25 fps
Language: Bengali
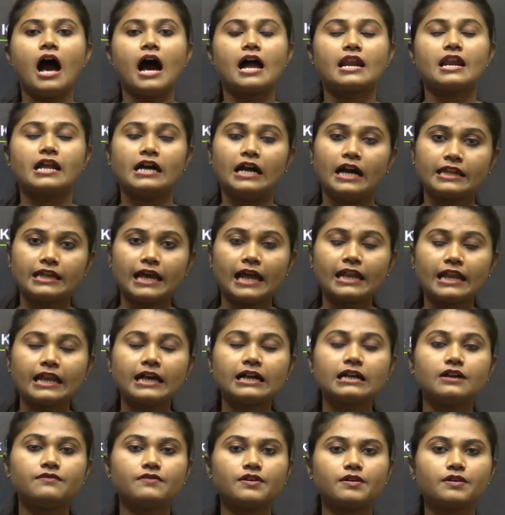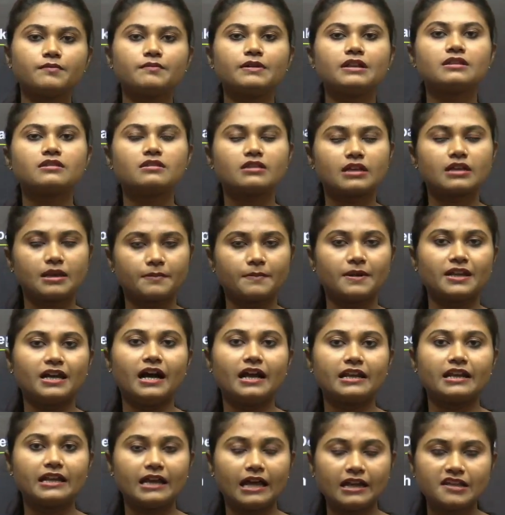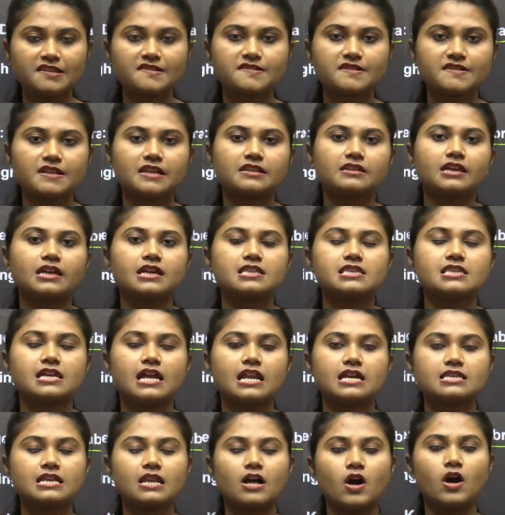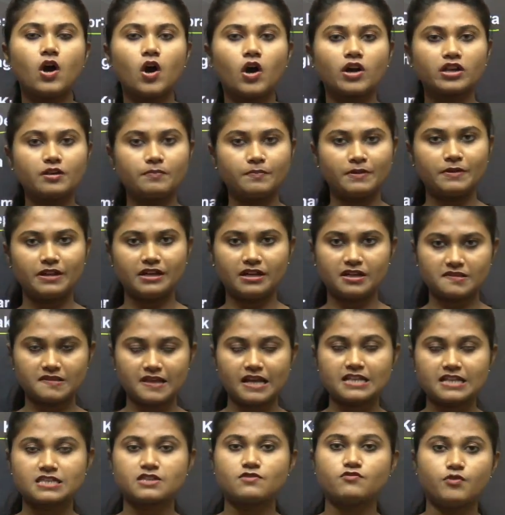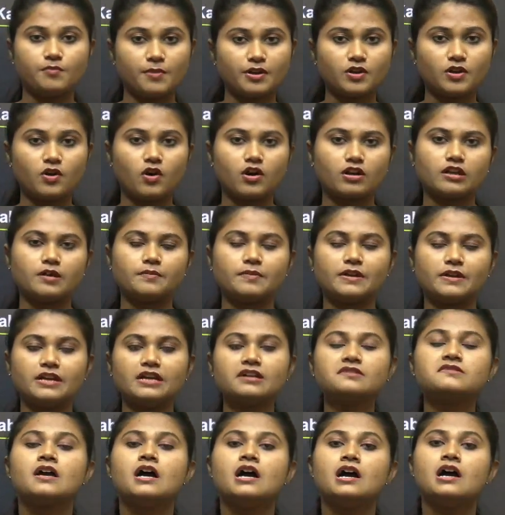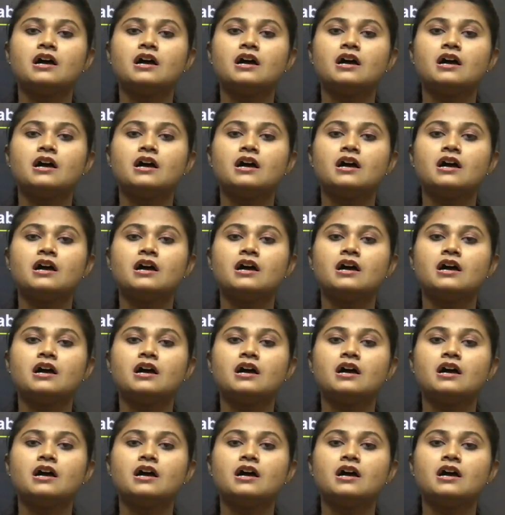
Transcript: আর হরিয়ানা গভর্নমেন্ট থেকে মানে হরিয়ানা স্টেট থেকে যারা যারা হকি প্লেয়ার্স আছে উমেন হকি প্লেয়ার্স